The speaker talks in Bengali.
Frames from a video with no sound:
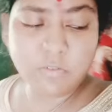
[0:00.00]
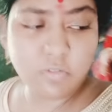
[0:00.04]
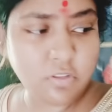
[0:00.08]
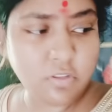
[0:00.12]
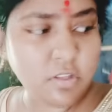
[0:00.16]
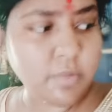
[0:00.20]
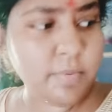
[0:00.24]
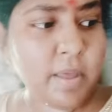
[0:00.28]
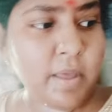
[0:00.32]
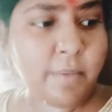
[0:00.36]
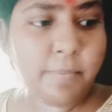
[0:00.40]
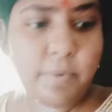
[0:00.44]
করতে
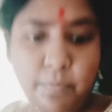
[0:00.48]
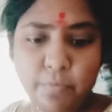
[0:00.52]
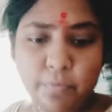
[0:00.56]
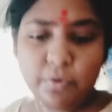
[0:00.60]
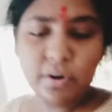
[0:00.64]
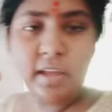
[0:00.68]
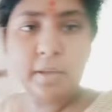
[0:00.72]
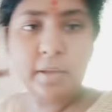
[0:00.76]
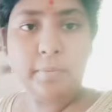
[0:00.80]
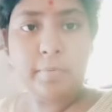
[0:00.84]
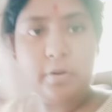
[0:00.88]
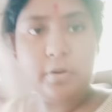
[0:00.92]
হবে আবার
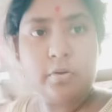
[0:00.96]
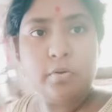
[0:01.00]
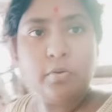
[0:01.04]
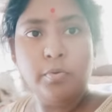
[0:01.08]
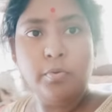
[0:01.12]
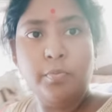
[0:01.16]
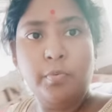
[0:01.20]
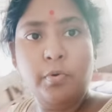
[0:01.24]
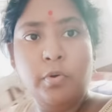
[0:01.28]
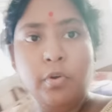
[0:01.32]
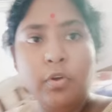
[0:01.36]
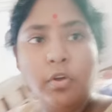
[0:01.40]
পরে একবার
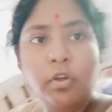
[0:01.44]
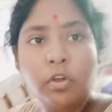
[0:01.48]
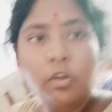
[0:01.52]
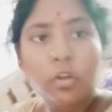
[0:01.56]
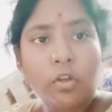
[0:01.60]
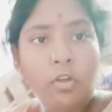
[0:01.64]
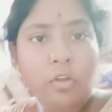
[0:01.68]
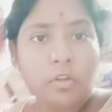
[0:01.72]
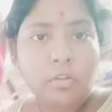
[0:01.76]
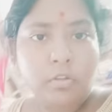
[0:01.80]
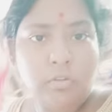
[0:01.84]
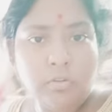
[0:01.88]
করবো
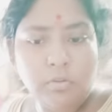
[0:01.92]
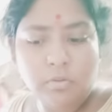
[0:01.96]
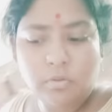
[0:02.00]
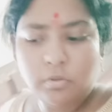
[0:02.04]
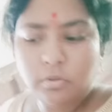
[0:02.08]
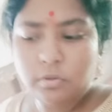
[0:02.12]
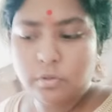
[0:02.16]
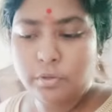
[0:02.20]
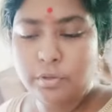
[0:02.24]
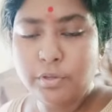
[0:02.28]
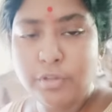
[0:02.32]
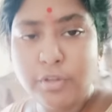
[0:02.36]
তো
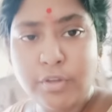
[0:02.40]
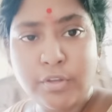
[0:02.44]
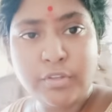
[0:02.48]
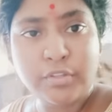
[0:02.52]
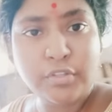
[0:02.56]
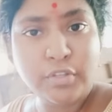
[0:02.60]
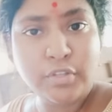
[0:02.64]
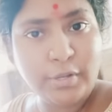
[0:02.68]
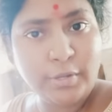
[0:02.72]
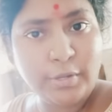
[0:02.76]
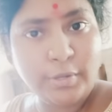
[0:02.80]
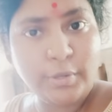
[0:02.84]

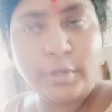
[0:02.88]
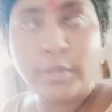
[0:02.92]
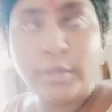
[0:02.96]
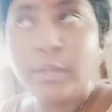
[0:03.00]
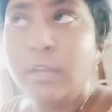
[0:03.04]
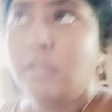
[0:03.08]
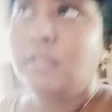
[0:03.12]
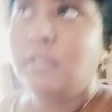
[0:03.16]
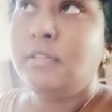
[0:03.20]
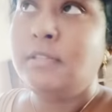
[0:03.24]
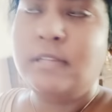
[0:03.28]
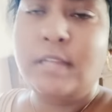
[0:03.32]
চলো
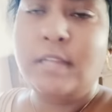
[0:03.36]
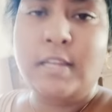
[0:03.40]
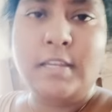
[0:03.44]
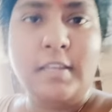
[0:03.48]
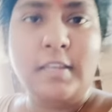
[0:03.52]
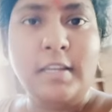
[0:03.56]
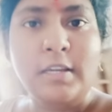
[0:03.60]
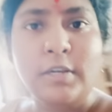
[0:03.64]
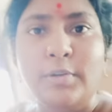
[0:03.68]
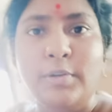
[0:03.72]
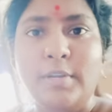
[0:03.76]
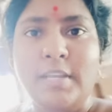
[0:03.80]

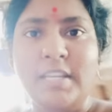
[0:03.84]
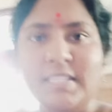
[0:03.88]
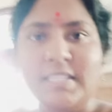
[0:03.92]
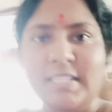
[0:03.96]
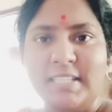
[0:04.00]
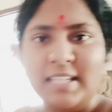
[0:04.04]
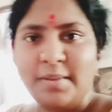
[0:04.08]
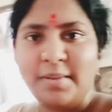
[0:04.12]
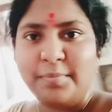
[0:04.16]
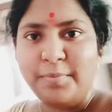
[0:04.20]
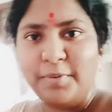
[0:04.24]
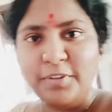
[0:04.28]
স্নানটা করে আসি
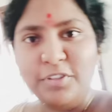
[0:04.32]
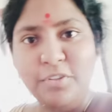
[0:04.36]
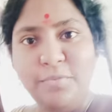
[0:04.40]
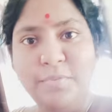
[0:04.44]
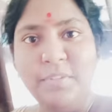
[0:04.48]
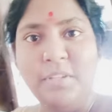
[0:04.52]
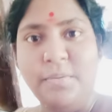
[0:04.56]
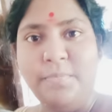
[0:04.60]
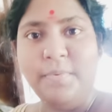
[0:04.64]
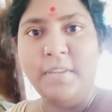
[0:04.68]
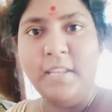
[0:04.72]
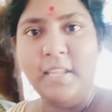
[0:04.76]
তারপরে
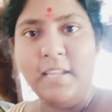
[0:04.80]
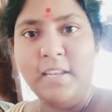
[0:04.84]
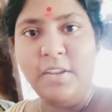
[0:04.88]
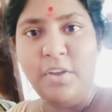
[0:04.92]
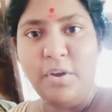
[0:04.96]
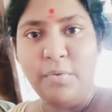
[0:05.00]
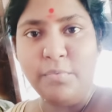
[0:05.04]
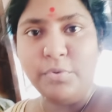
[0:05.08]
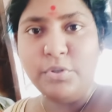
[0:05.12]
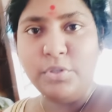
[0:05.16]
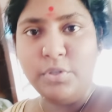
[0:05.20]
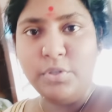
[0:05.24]
তোমাদের বিরিয়ানি
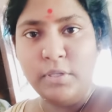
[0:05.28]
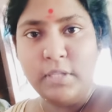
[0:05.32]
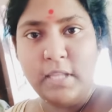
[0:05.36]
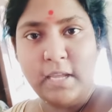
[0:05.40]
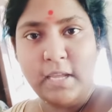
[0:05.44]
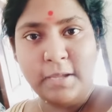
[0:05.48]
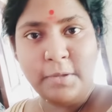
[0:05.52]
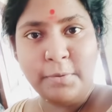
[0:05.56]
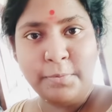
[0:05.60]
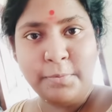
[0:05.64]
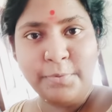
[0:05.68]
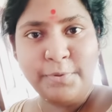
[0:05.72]
অবশ্যই
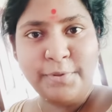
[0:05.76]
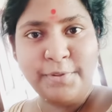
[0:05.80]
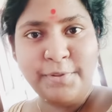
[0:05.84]
দেখাবো